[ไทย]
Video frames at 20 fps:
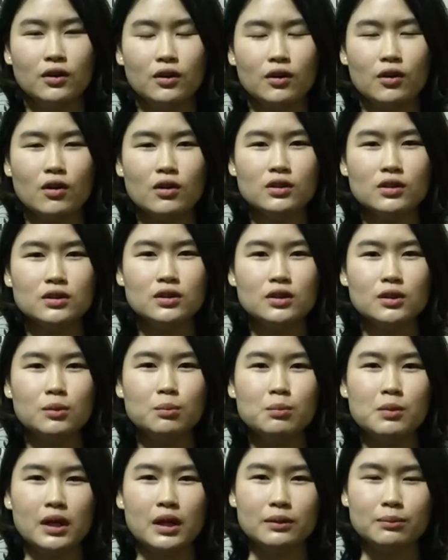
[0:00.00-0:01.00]
ก็คือ
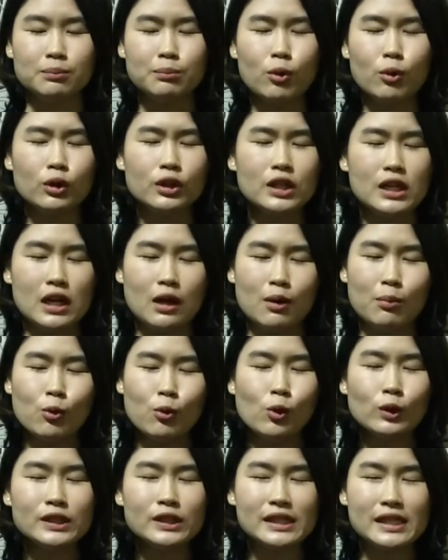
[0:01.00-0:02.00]
เหมือนปกติเรา
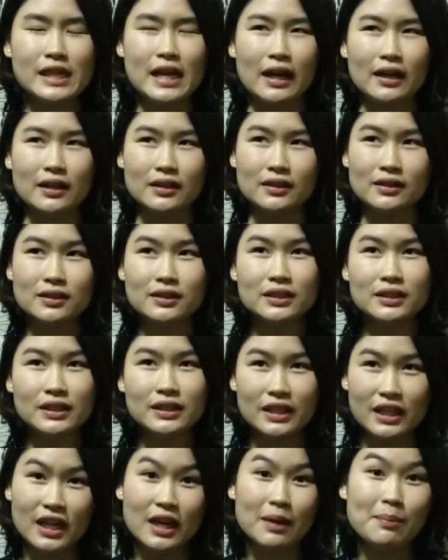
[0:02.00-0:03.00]
พูดเสียง
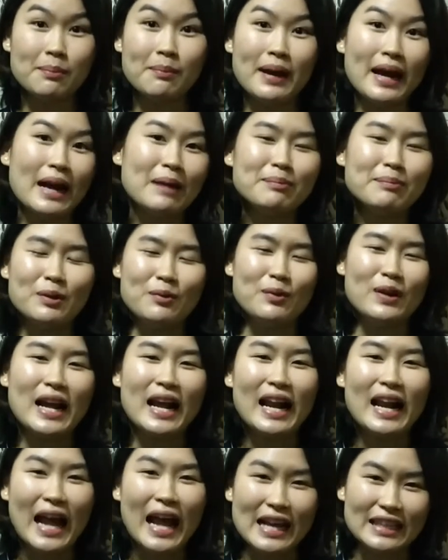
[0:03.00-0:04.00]
เดิมมาเป็นเว
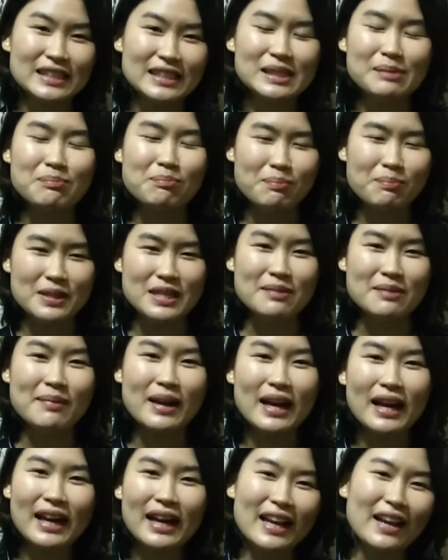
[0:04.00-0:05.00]
ลาหลายสิบปี
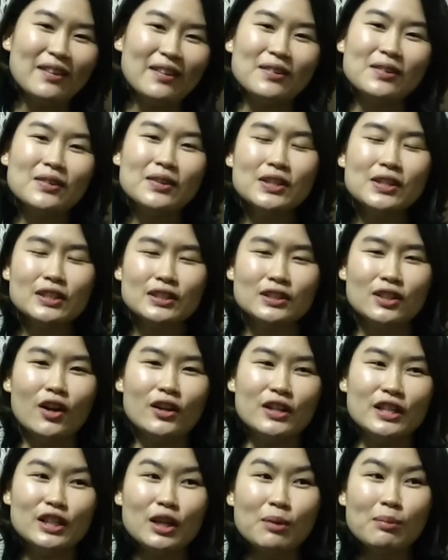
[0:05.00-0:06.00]
มากแล้ว ตอ
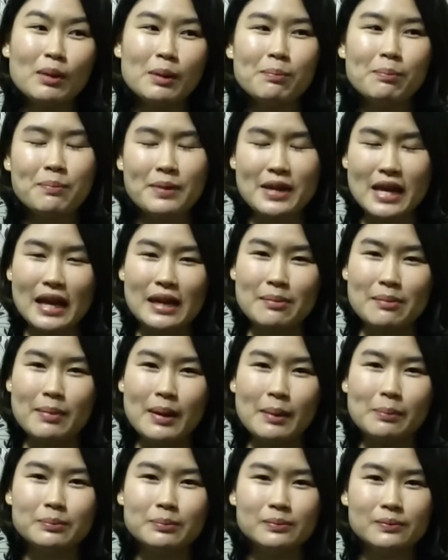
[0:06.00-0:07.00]
นนี้ต้องมาเปลี่ยน
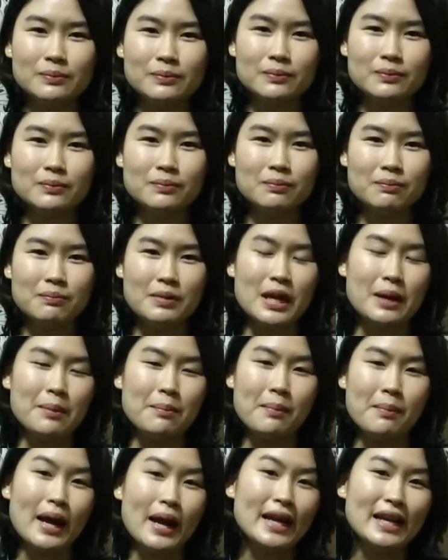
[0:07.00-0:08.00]
แบบเปลี่ยน
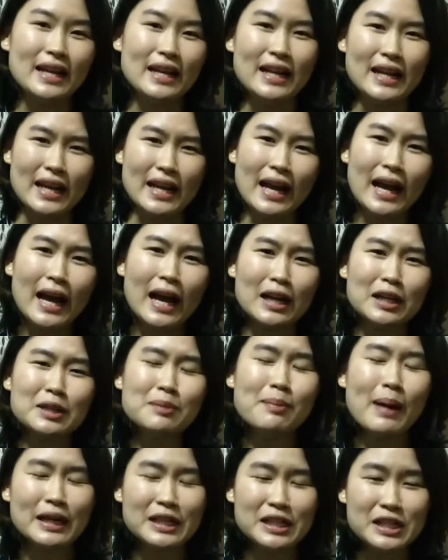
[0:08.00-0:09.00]
ใหม่อะไรเงี้ยค่ะ
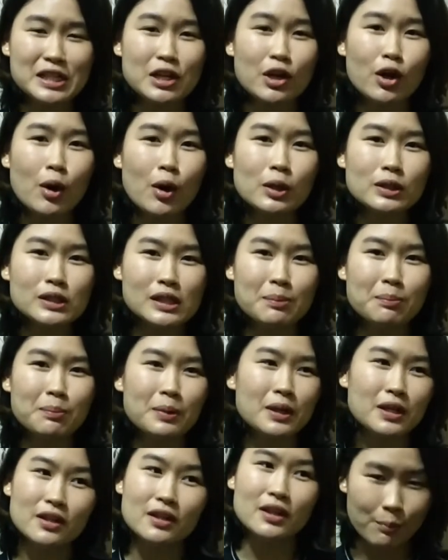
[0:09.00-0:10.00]
คือบางทีก็จะ
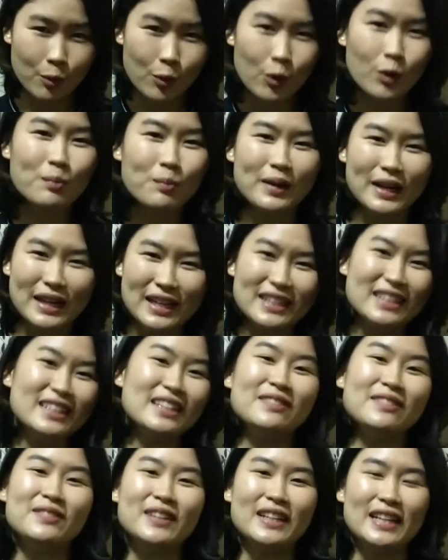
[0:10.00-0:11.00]
เผลอพูดเหมือนเดิ
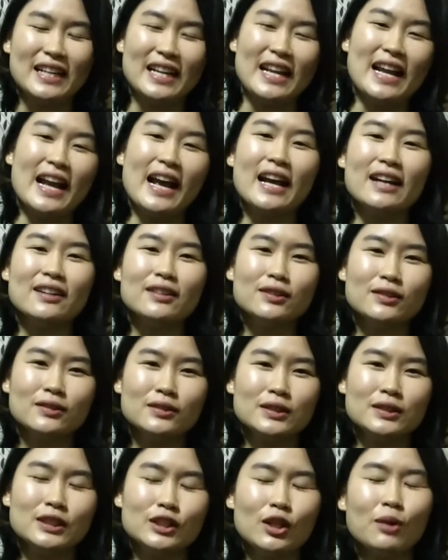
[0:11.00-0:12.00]
มอะไรเงี้ย
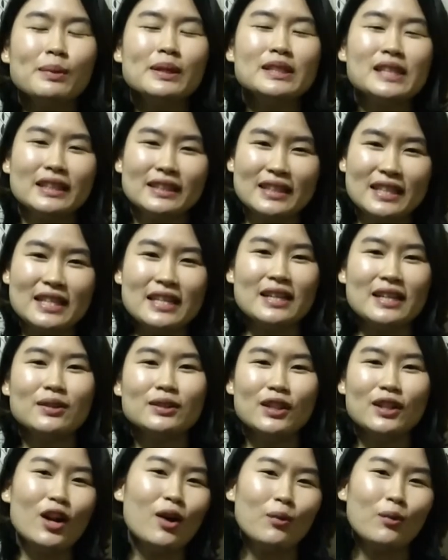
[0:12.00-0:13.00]
คือต้องมีสติ
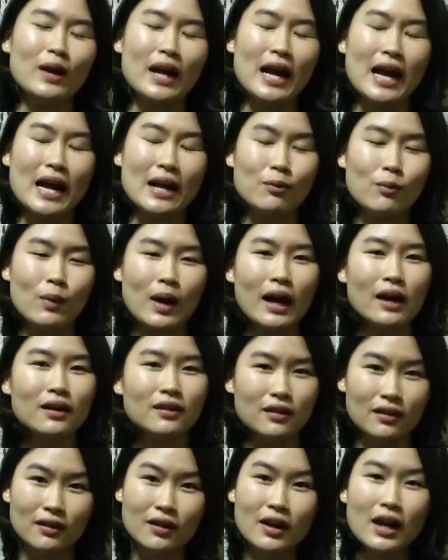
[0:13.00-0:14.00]
ตลอดเวลา ว่า
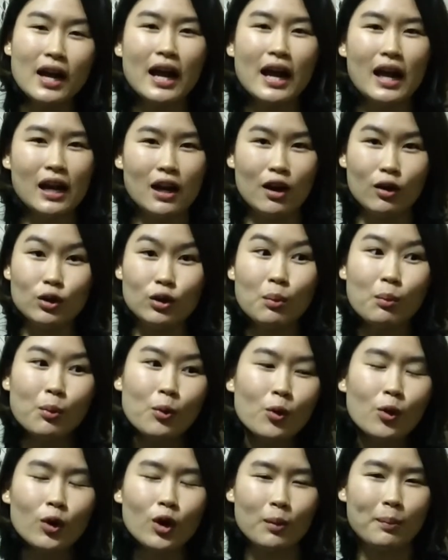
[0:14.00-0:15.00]
เออเราต้อง
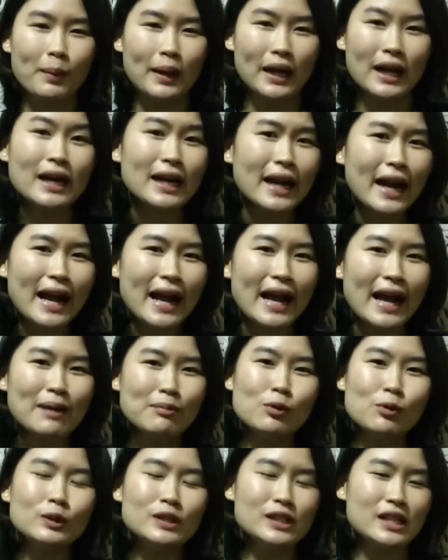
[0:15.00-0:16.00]
พูดออกไปข้างหน้า
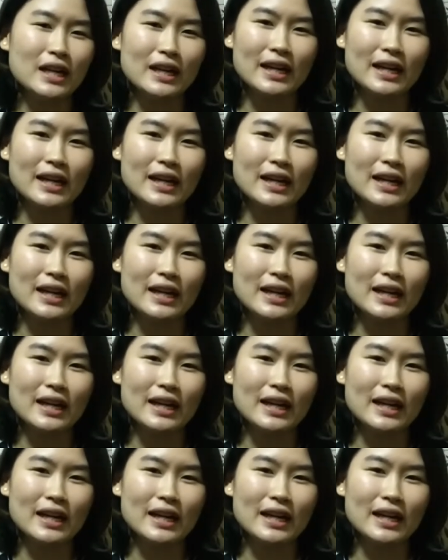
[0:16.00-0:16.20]
พูดเสียง